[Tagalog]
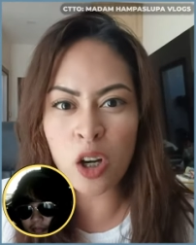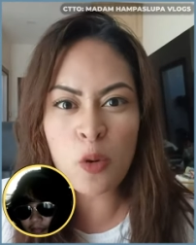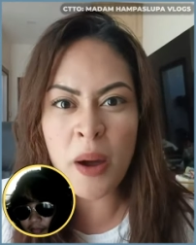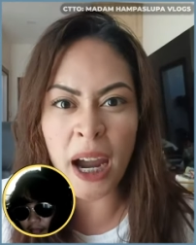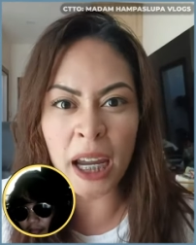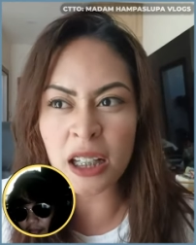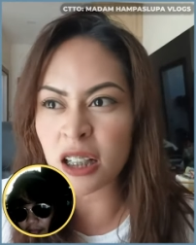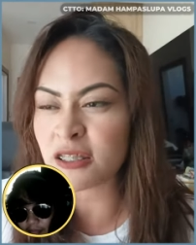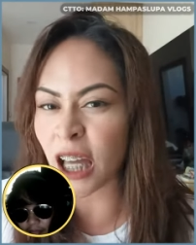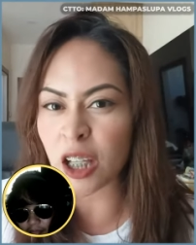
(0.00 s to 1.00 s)
kumakain
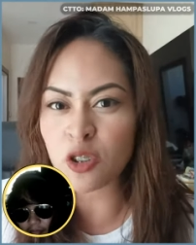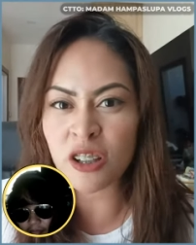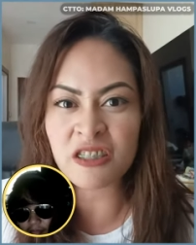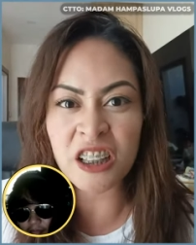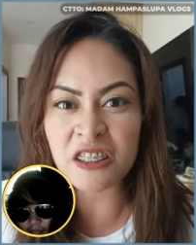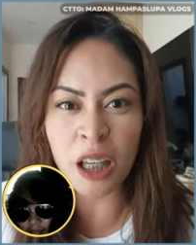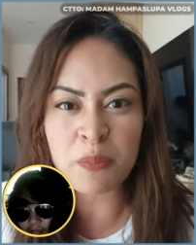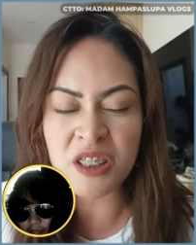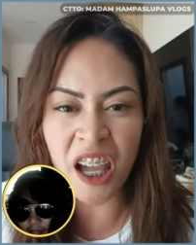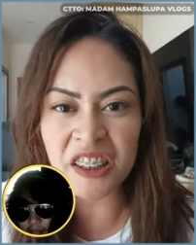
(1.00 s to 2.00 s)
lang tayo ng 3
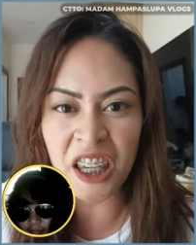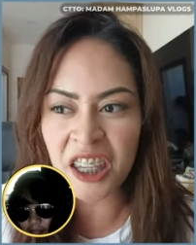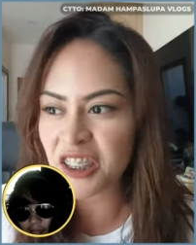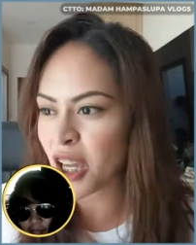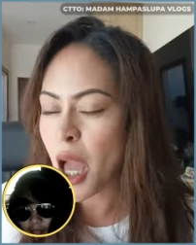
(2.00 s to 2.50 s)
times a day.